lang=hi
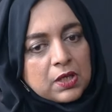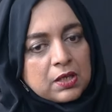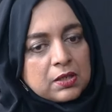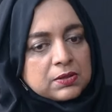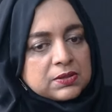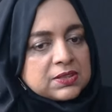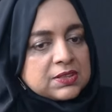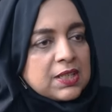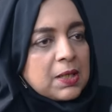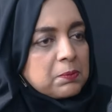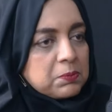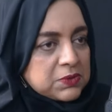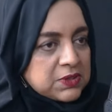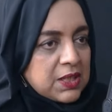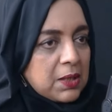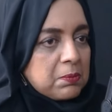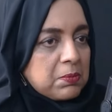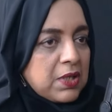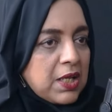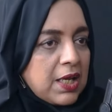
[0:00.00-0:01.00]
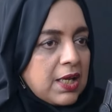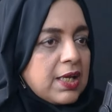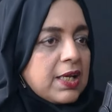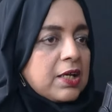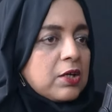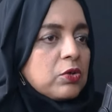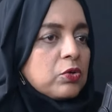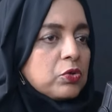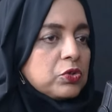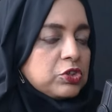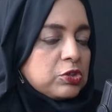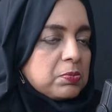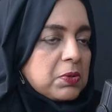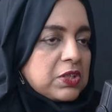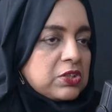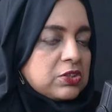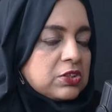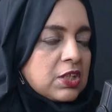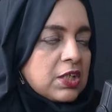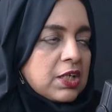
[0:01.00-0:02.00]
सब सब नहीं लेकिन कुछ
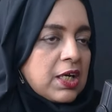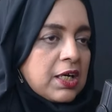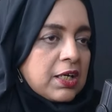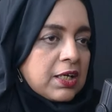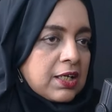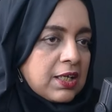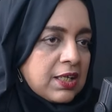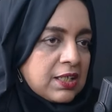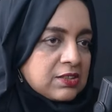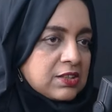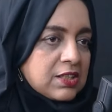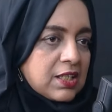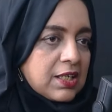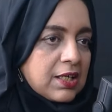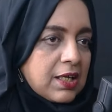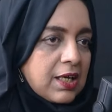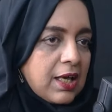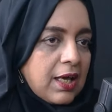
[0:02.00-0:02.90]
बच्चे अगर इस तरह